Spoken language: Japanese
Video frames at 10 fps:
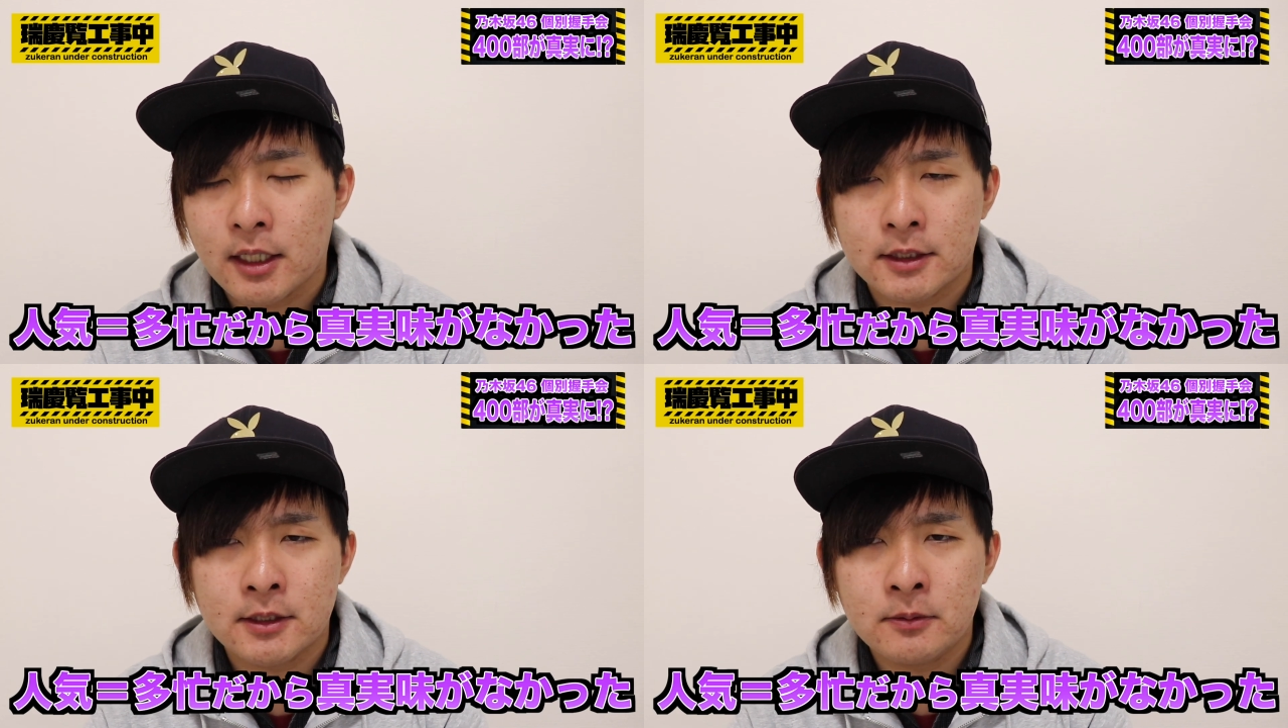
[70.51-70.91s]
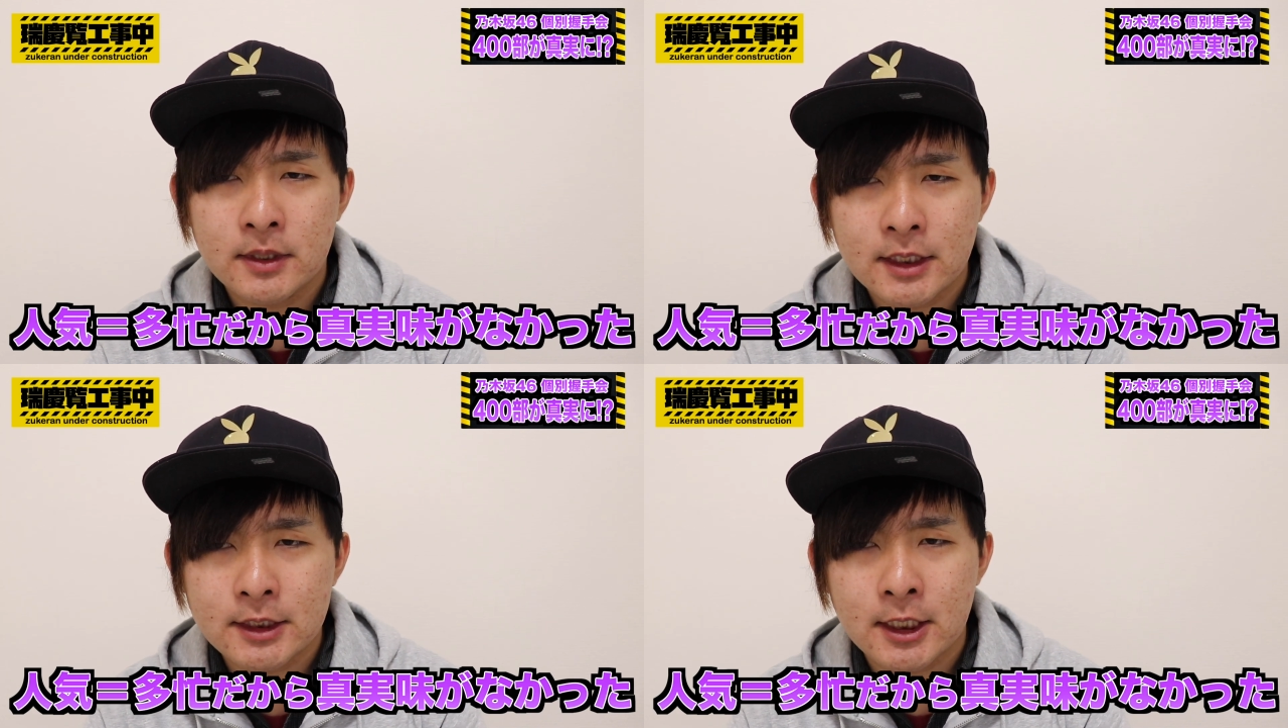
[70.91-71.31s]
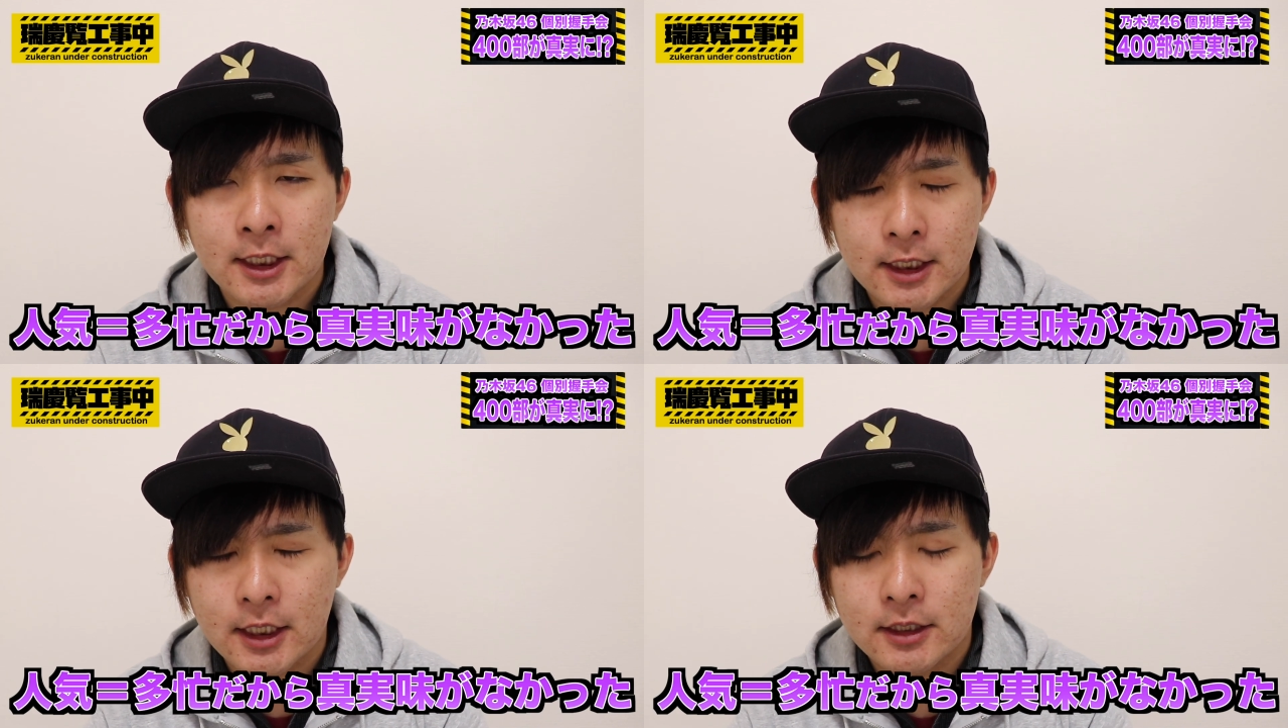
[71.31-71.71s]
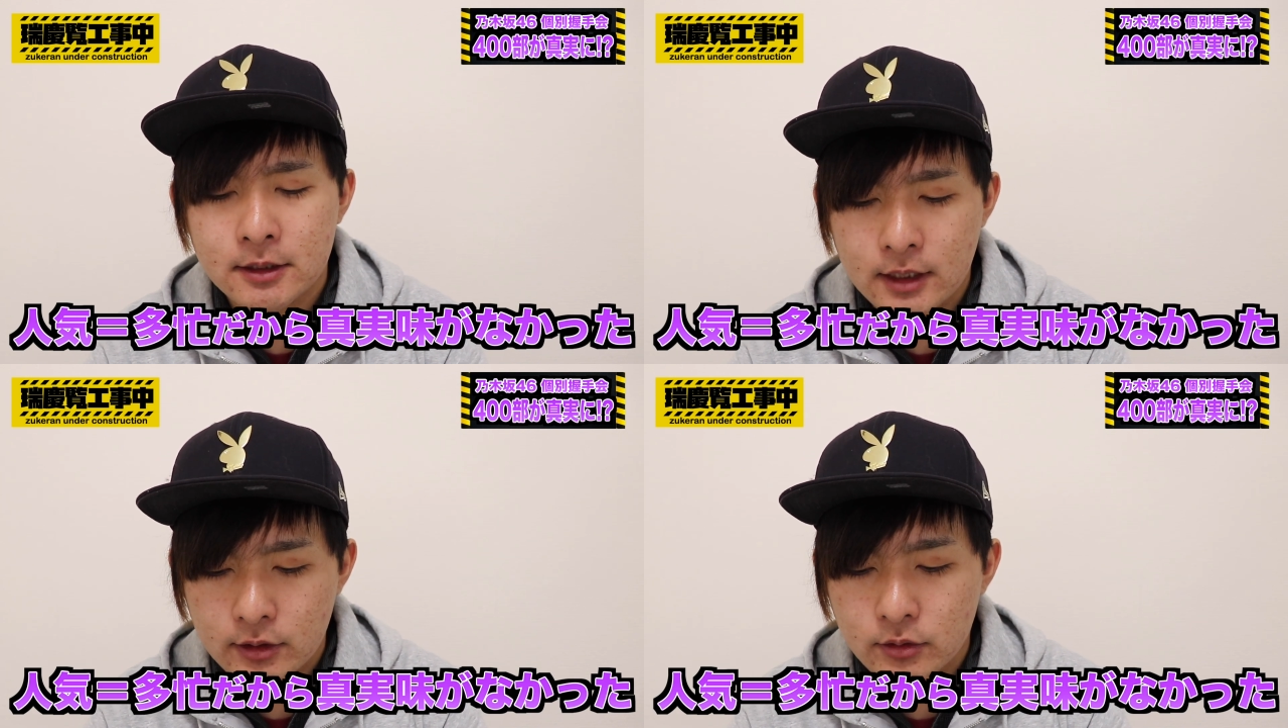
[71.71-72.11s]
風の噂じゃないかなっ
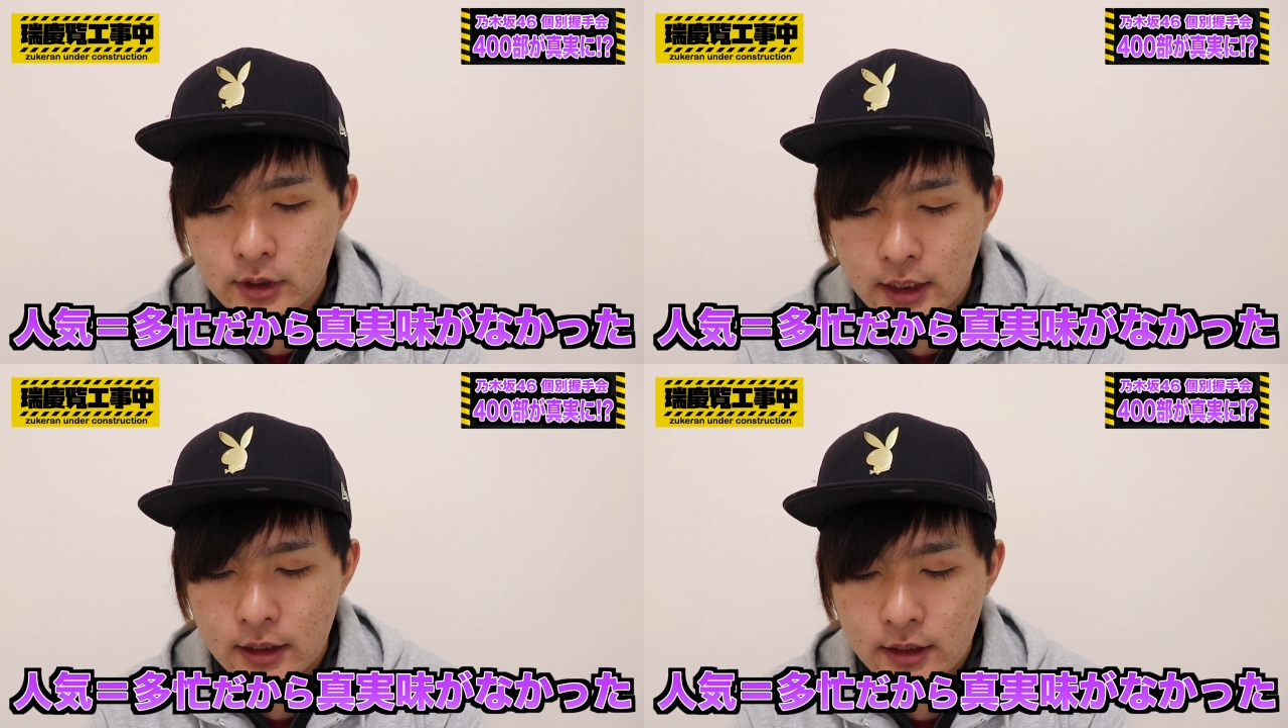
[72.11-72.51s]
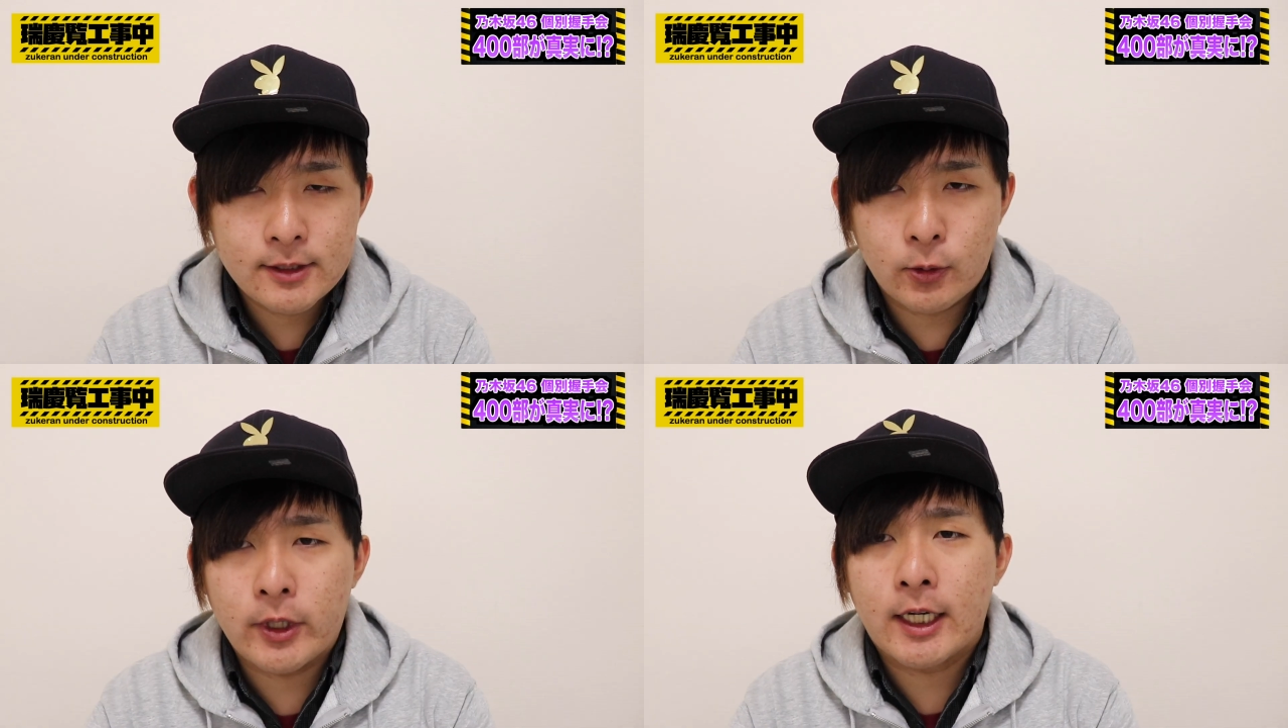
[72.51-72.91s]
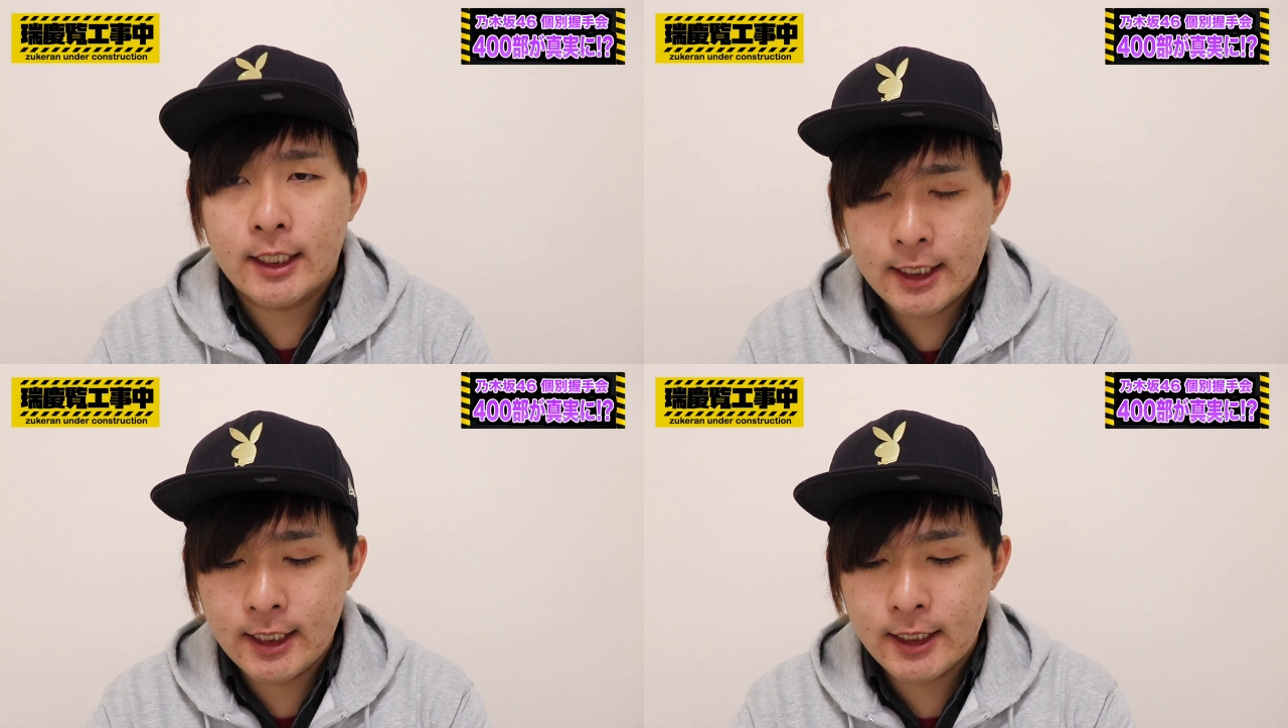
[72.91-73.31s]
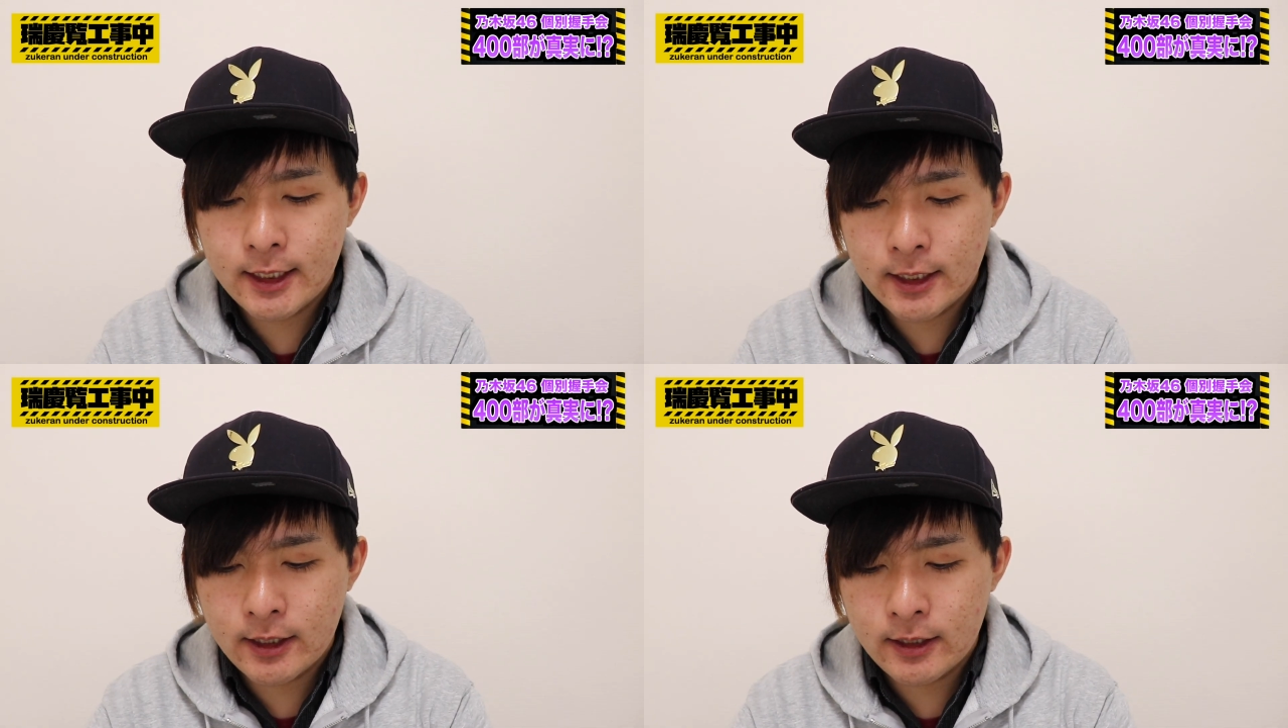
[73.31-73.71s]
ていうので、それがね